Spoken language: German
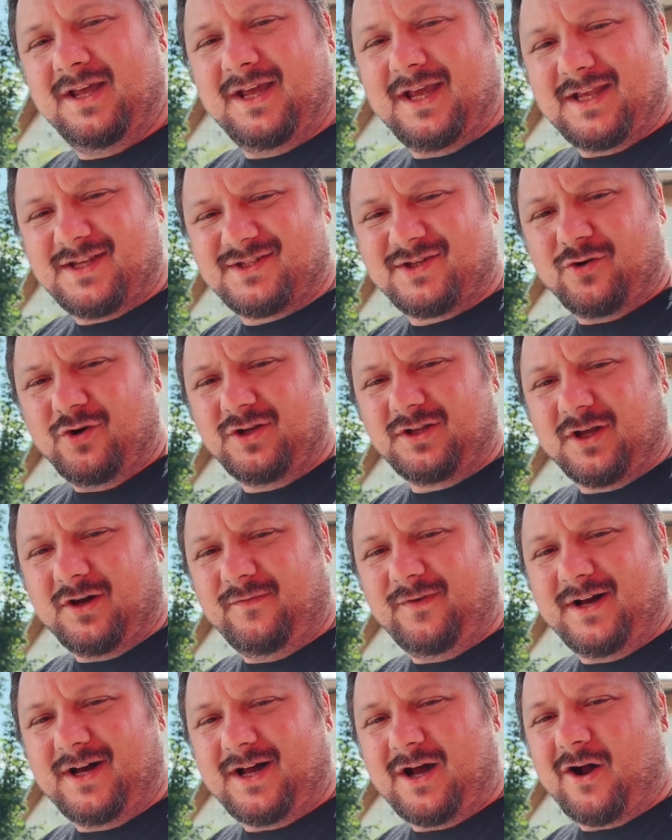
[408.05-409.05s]
Es sollte
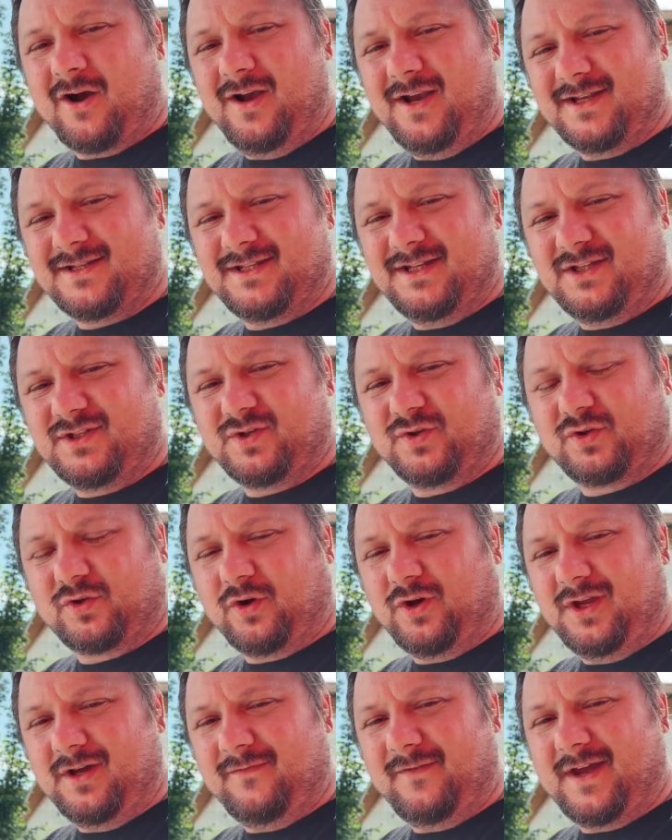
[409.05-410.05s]
aber alles nicht zu
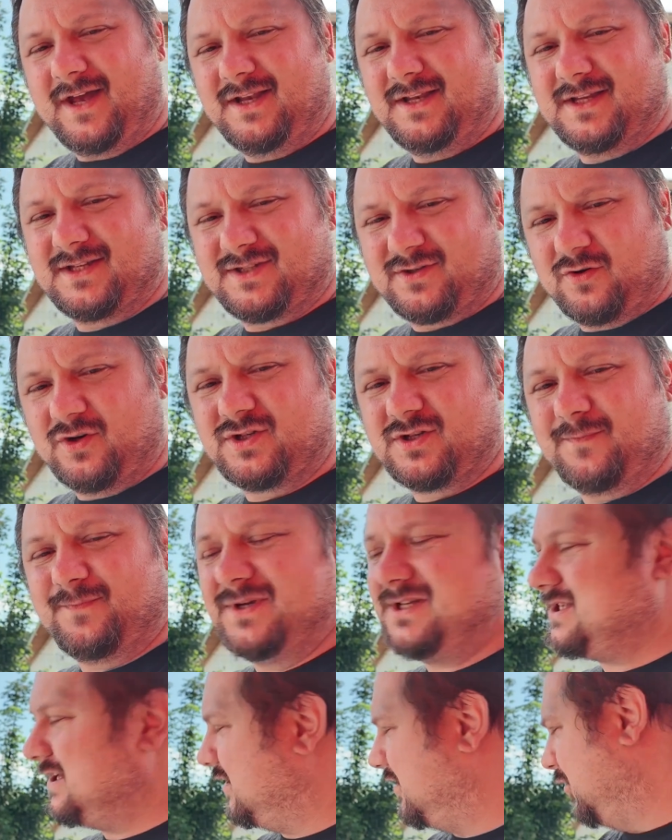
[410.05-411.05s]
teuer werden, es soll so ein
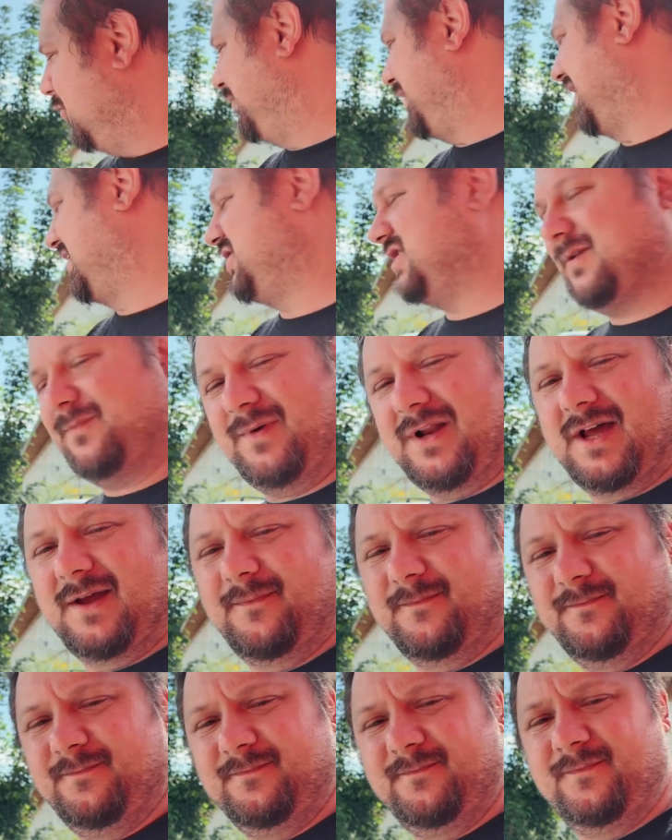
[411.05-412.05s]
bisschen low budget
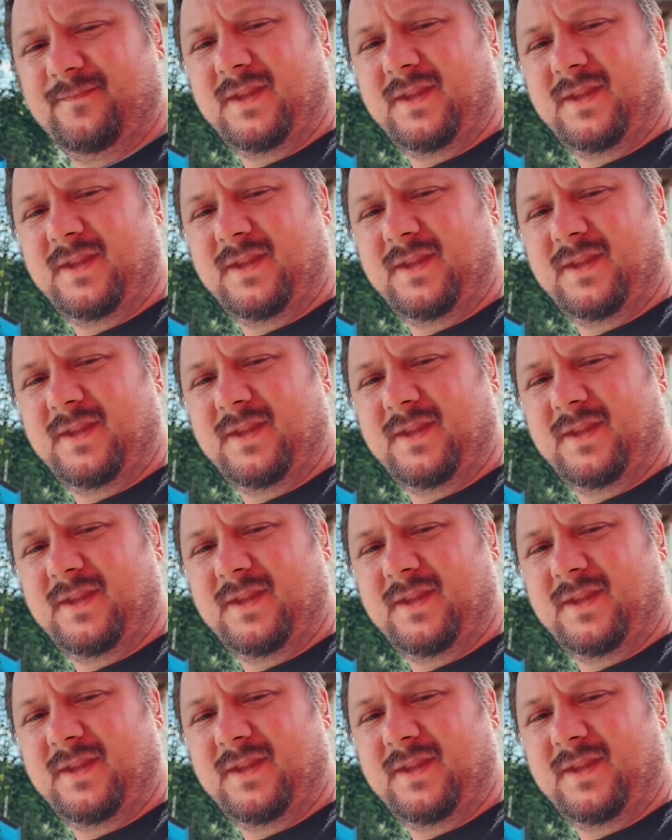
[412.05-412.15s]
bleiben.